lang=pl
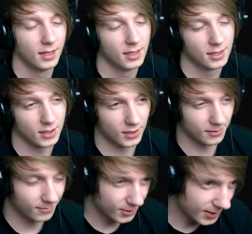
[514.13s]

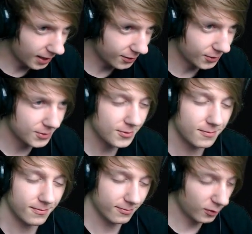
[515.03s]
czyli Nostalrys
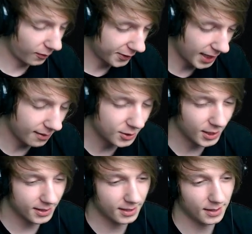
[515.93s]
Wypowiadałem się
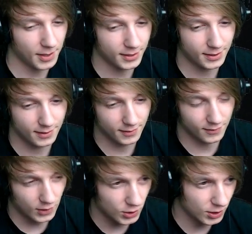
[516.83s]
na ten temat,
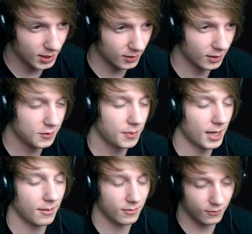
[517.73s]
wiecie, że tego nie
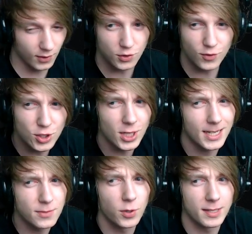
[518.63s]
wspieram, wiecie, wiecie
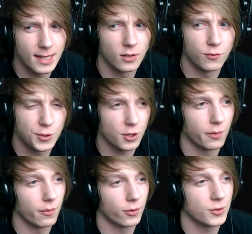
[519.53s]
jakie jest moje stanowisko
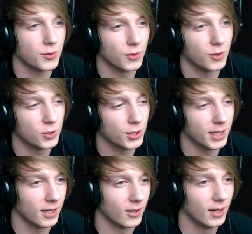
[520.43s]
po prostu odnośnie
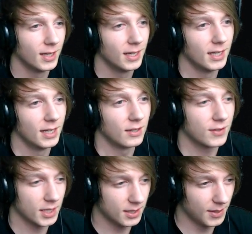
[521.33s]
tego. W
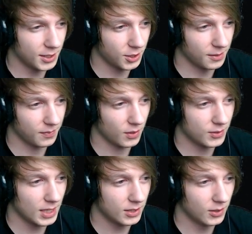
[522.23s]
każdym razie,
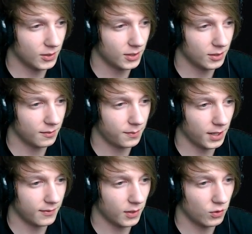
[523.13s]
ostatnio e,
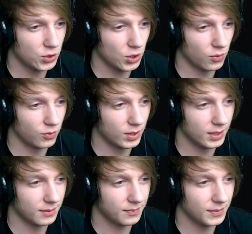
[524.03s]
pojawiało się
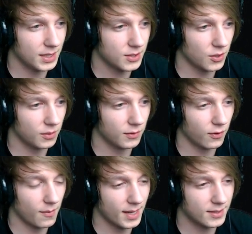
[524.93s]
e, nieco
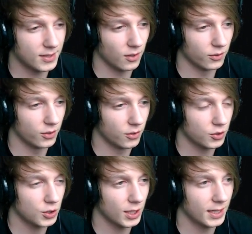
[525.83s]
informacji
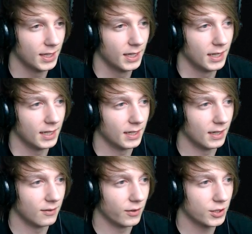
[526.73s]
odnośnie
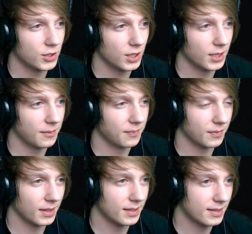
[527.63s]
e, właśnie
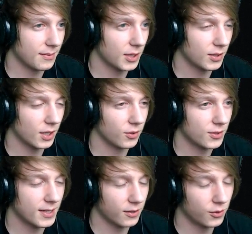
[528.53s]
samego tego
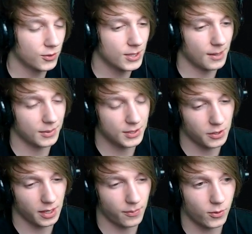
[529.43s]
Nostalirusa.
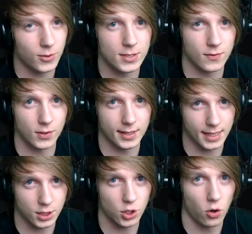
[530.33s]
Historia pokrytce wygląda
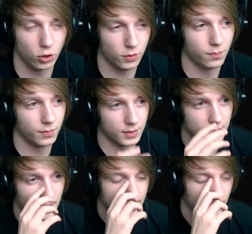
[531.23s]
tak, że oni
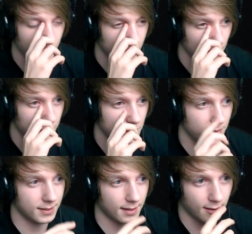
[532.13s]
zostali zaproszeni przez
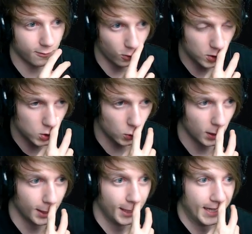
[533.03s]
Blizzarda w końcu
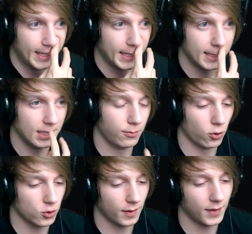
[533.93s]
i
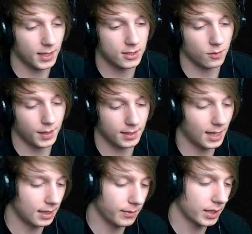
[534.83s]
porozmawiali sobie,
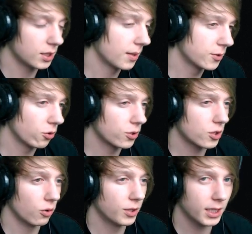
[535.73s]
dali im jakieś tam source
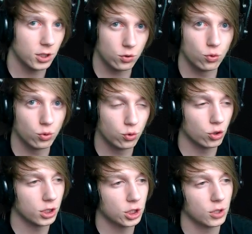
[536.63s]
code, jakieś du
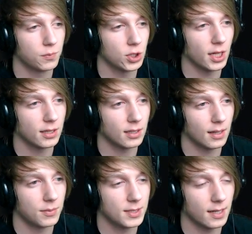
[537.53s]
dużo rzeczy przydatnych
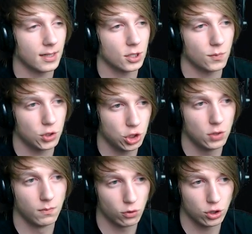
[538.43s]
dla Blizzarda, żeby
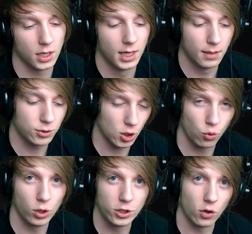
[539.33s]
ci może
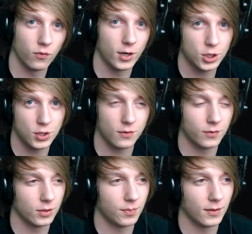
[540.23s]
przekuli to właśnie
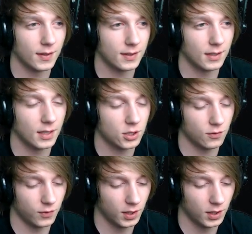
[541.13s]
w prywatne, znaczy w